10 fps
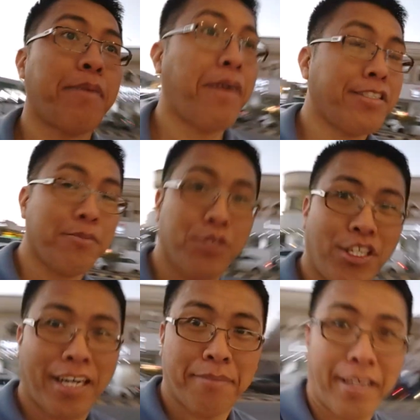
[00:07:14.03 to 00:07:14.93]
papasok
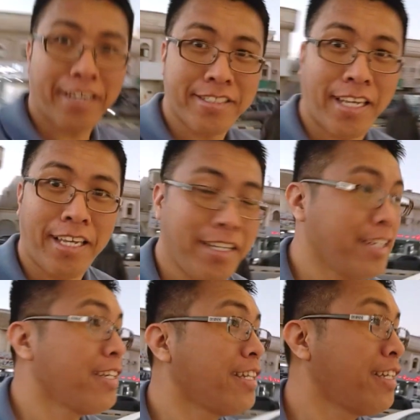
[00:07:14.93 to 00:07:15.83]
muna kami kasi
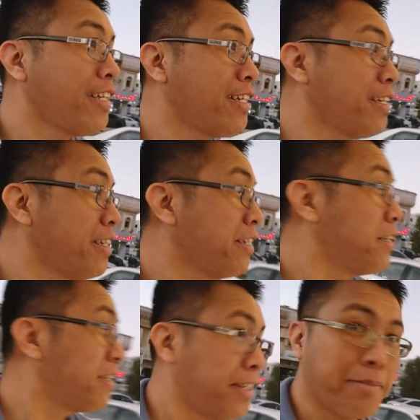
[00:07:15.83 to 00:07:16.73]

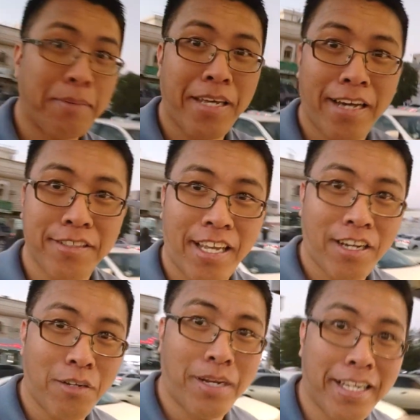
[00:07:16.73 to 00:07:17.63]
mamaya ko
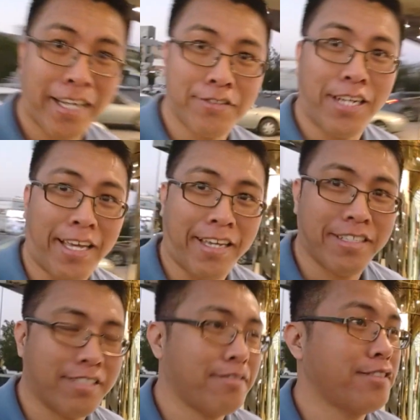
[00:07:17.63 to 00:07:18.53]
na yan kayo balikan ulit
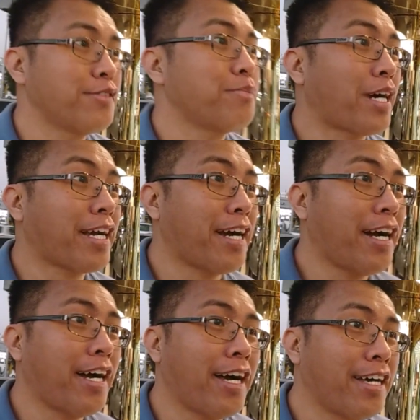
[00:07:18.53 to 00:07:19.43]

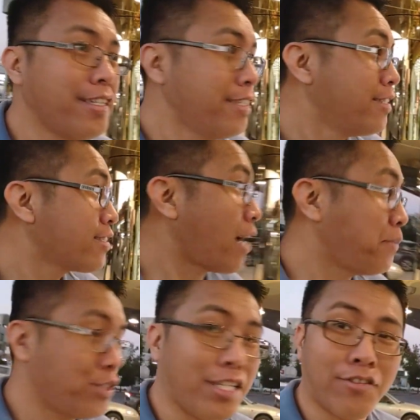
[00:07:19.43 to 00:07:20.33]
pagka
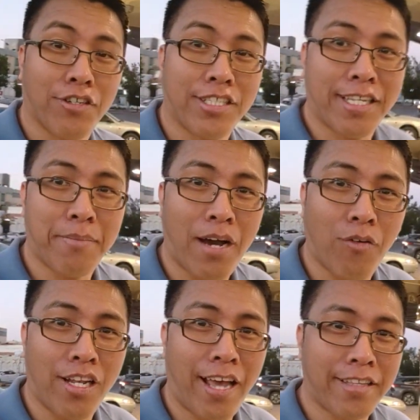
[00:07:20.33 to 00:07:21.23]
tapos dito kasi
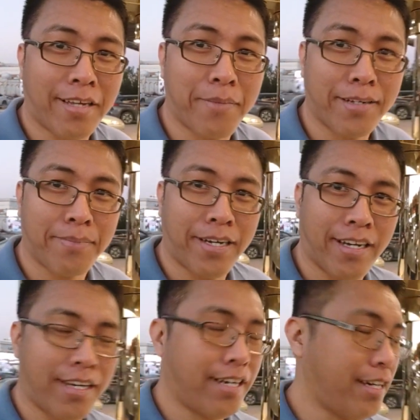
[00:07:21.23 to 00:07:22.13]
bawal yata
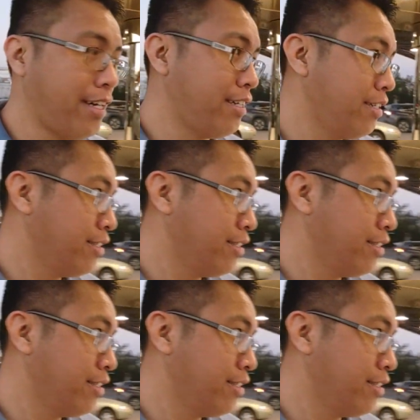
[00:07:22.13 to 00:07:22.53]
magpa